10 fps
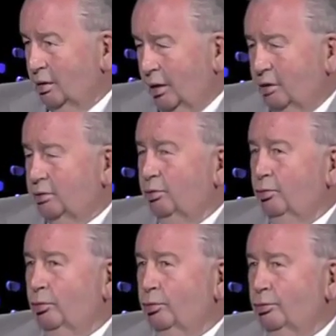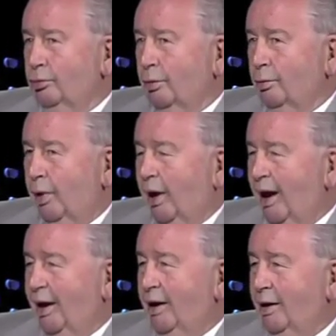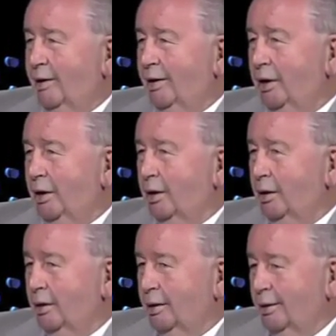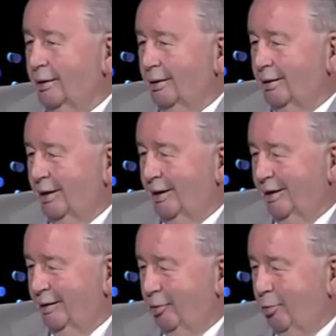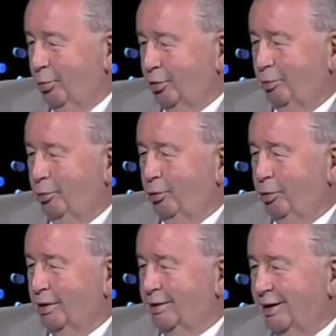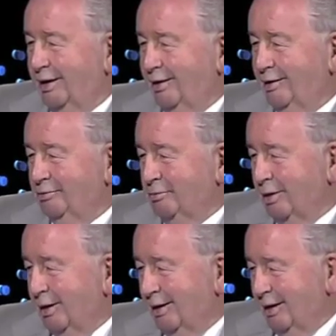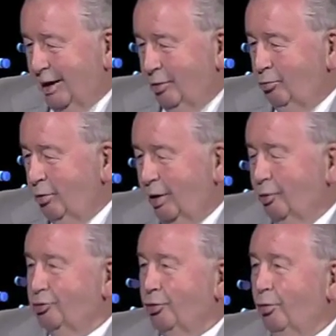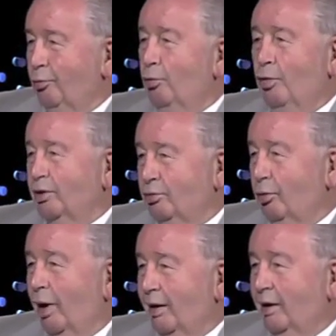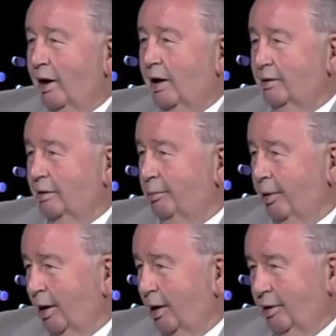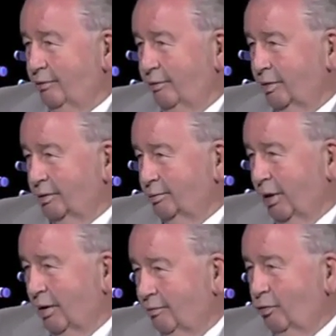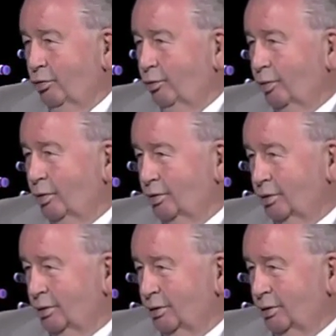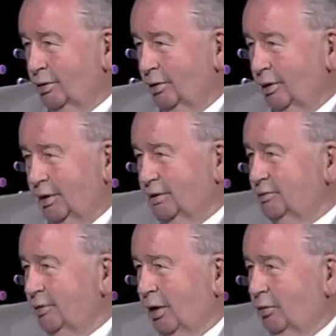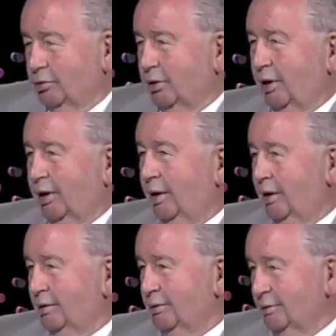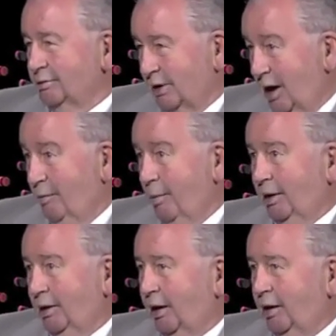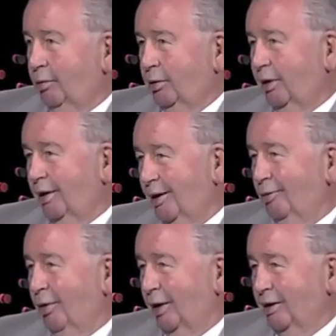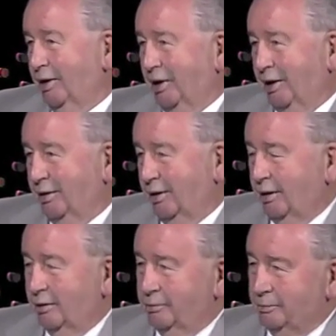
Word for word: Es un gran, eh, ¿cómo te puedo decir? En un negocio común es un gran cliente para la AFA, para el fútbol. Claro. Es una cosa que se lamenta que no esté en el lugar que tiene que estar.